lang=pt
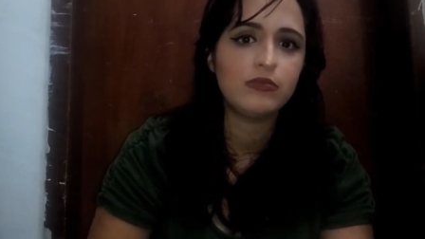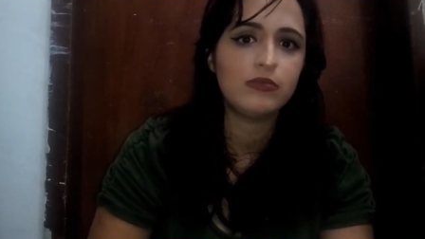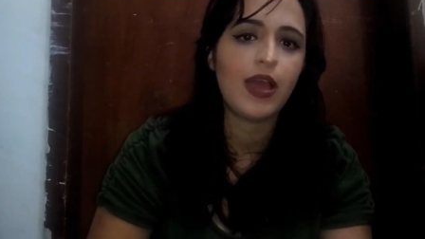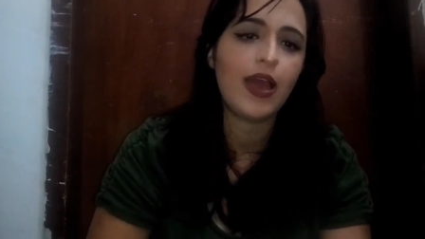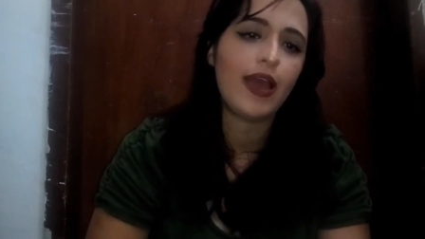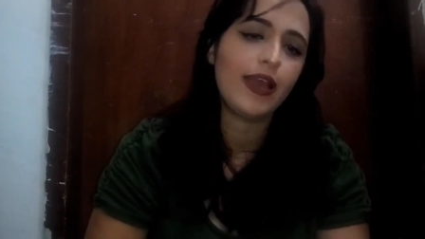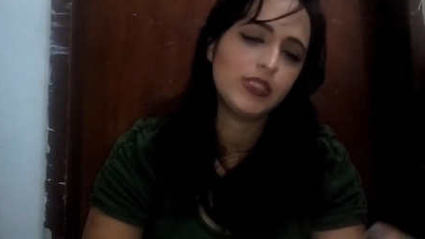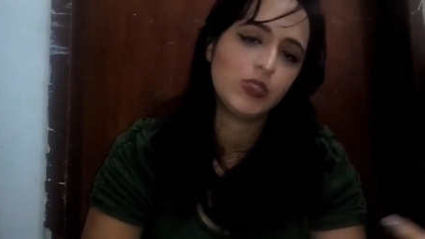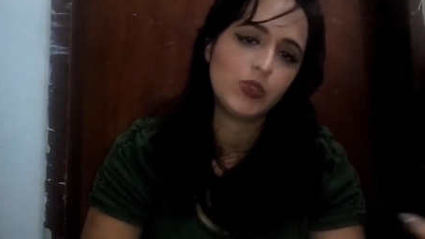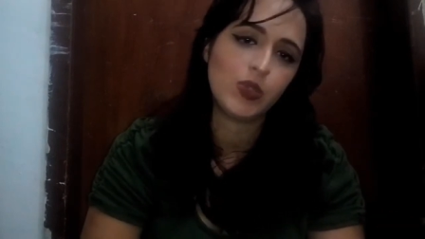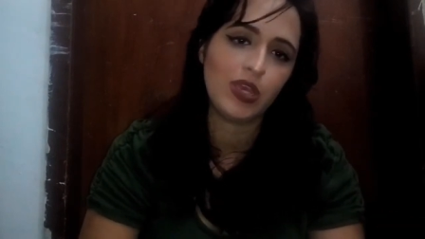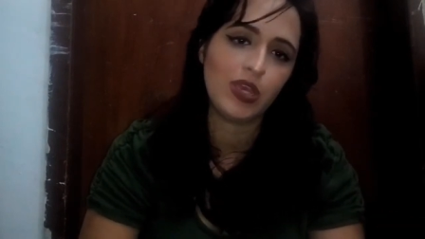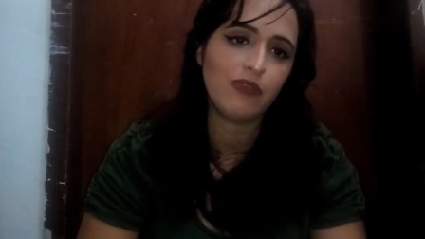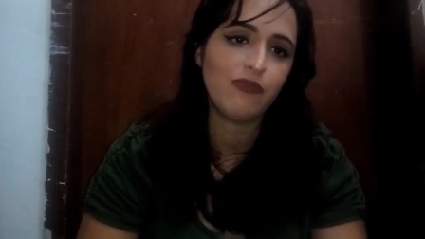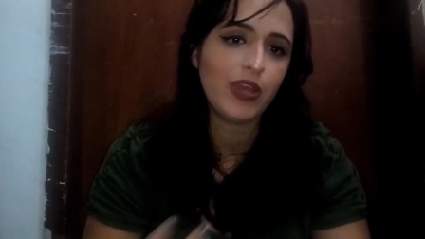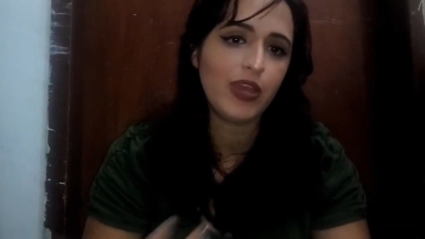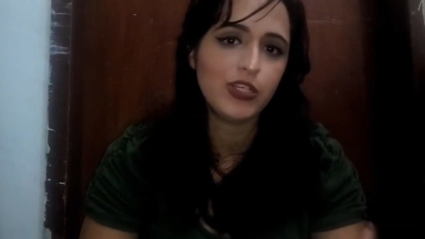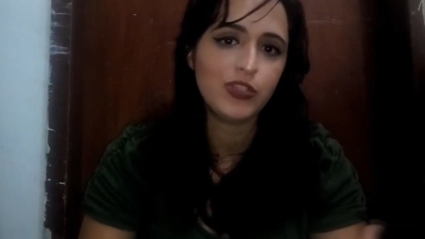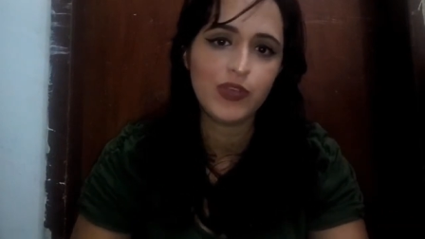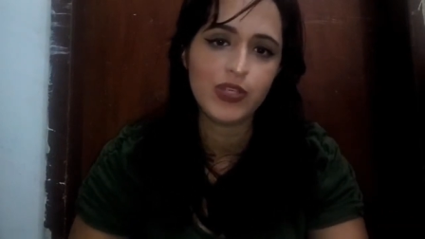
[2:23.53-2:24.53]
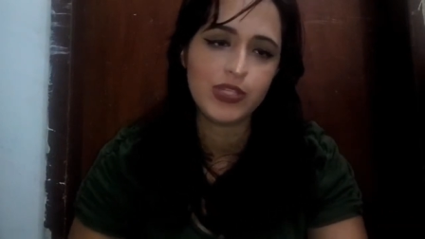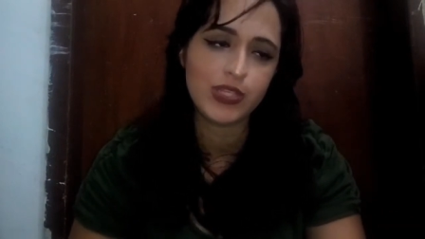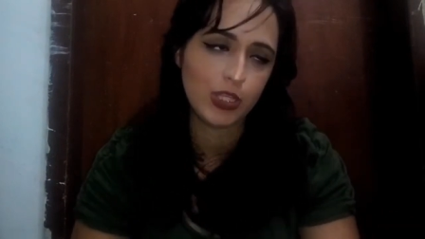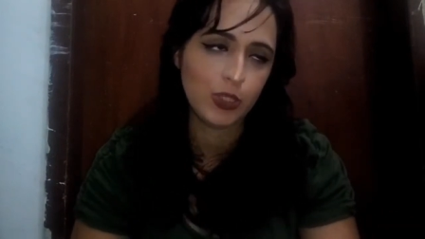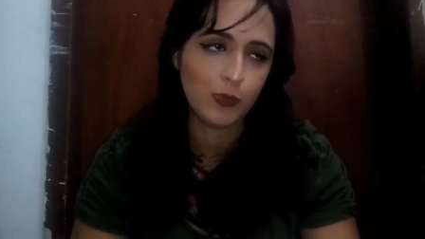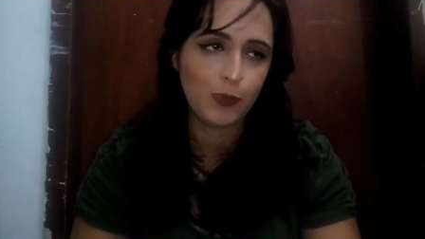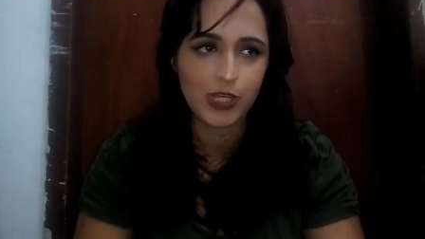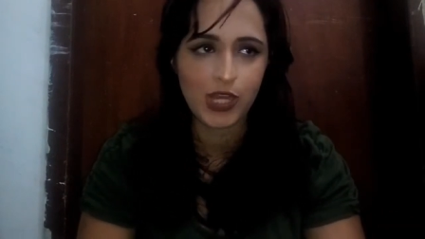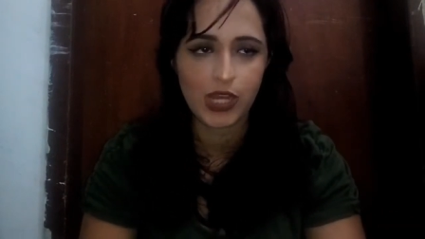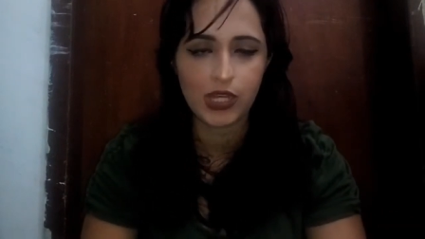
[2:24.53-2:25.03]
Ah, isso aí vai de você
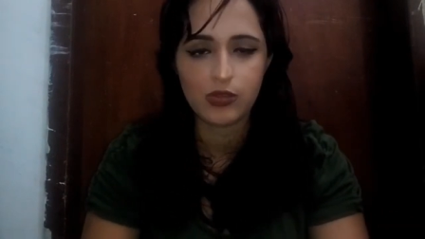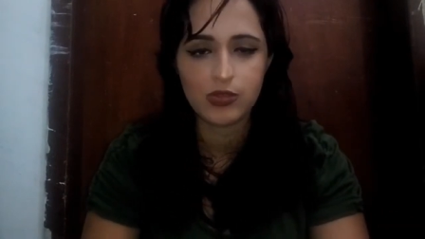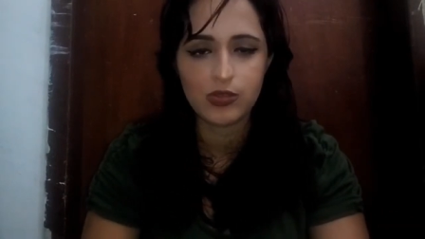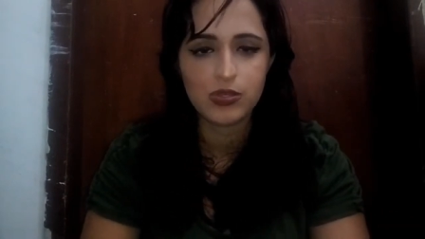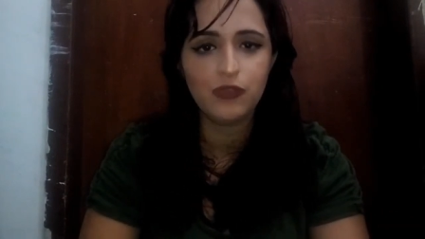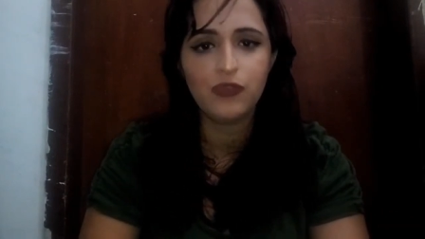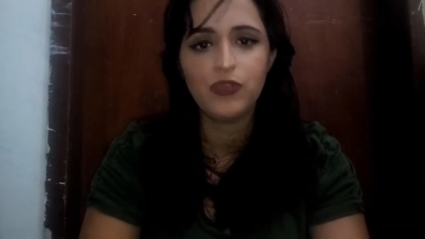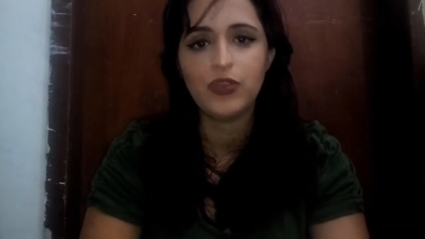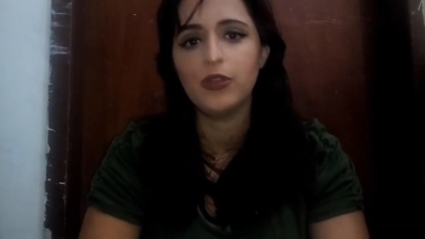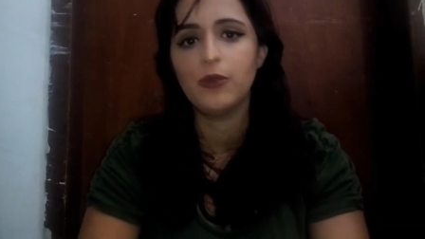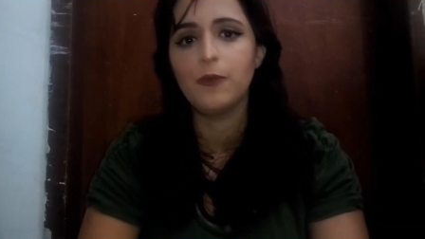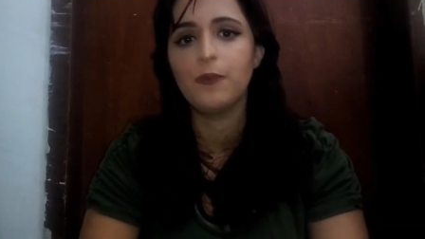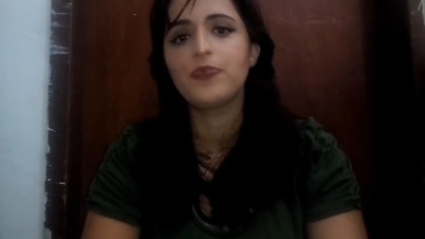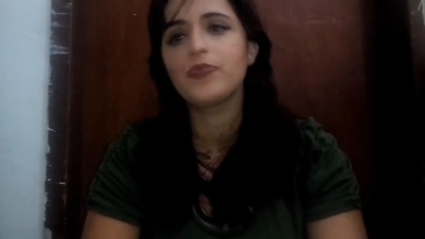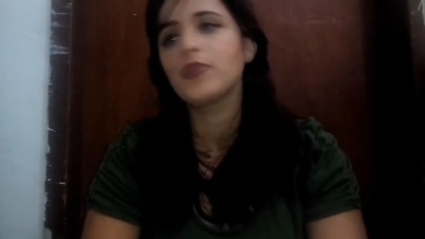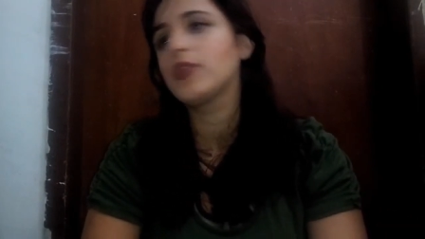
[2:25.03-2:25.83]
do pegado do seu filho.